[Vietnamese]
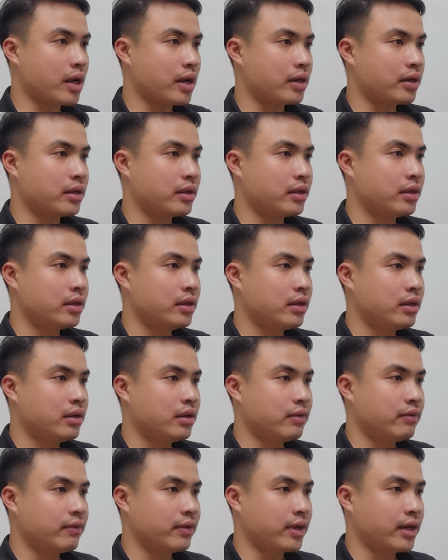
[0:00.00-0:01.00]
ha
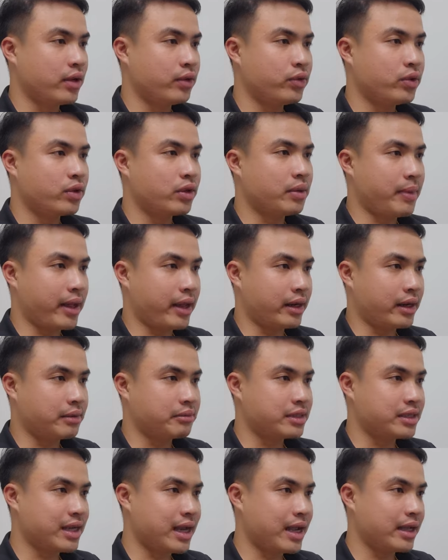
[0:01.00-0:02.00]
và nếu như các bạn
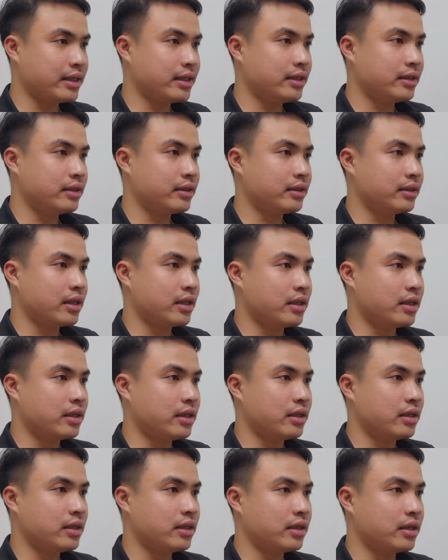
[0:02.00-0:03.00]
làm sai
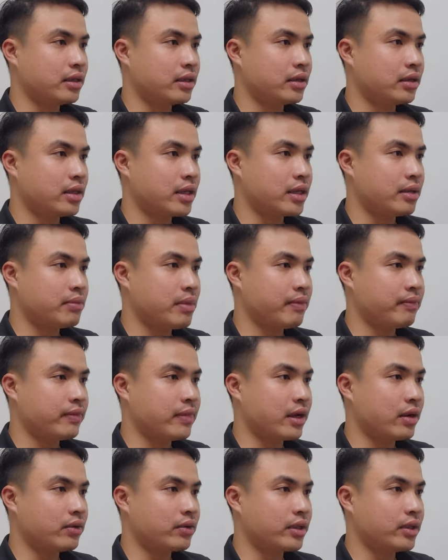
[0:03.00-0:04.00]
thì có thể bấm
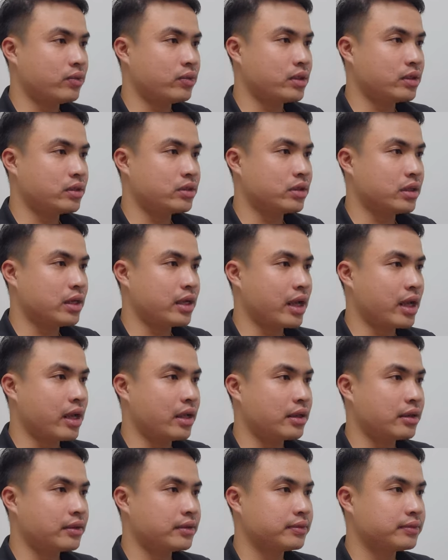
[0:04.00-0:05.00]
vào cái nút sửa kìa
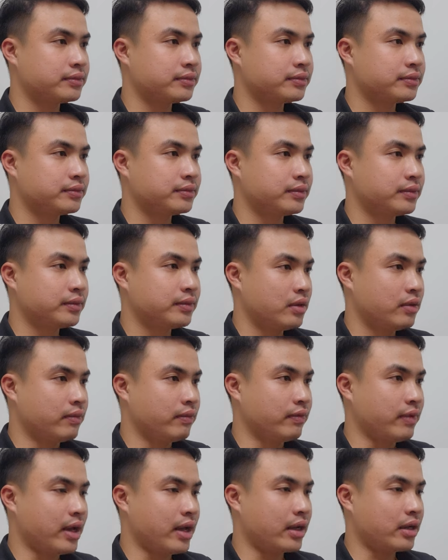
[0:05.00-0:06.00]

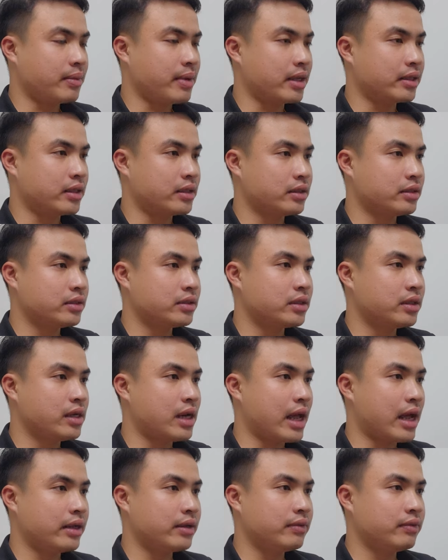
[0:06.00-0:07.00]
và các bạn chỉnh sửa
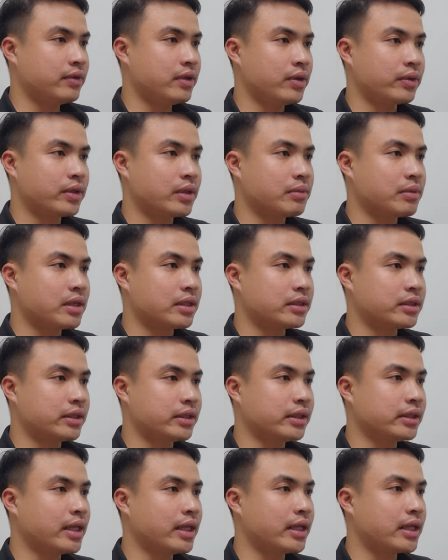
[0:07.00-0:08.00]
lại ví dụ như mình
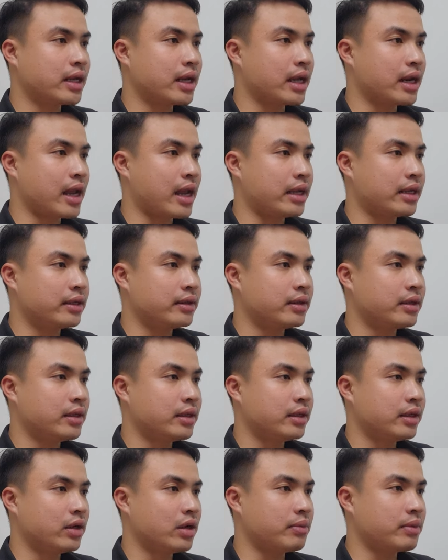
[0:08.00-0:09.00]
sửa tay ngân hàng lại
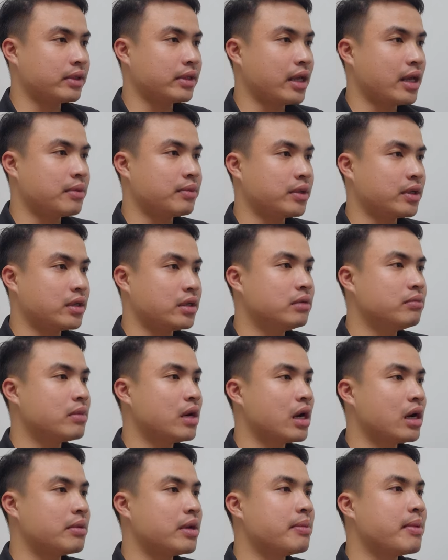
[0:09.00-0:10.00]
rồi mình thêm chữ
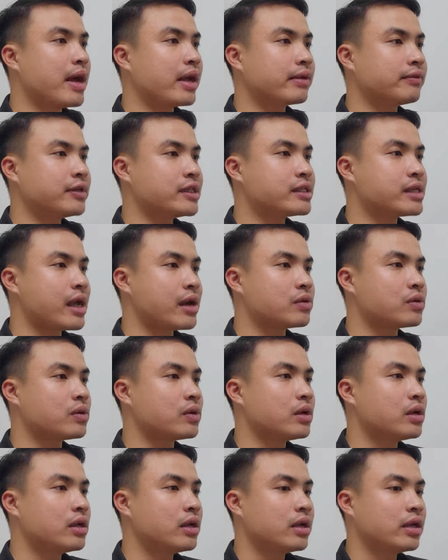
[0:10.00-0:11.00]
MB Bank phía sau
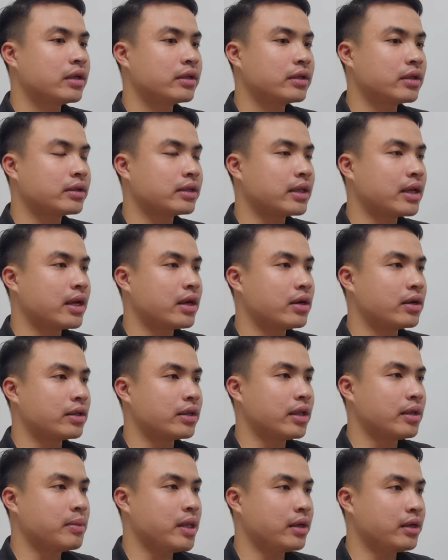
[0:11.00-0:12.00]
cho người ta họ
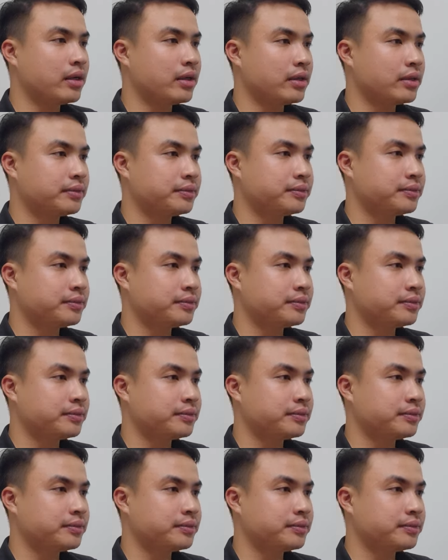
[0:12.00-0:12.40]
dễ biết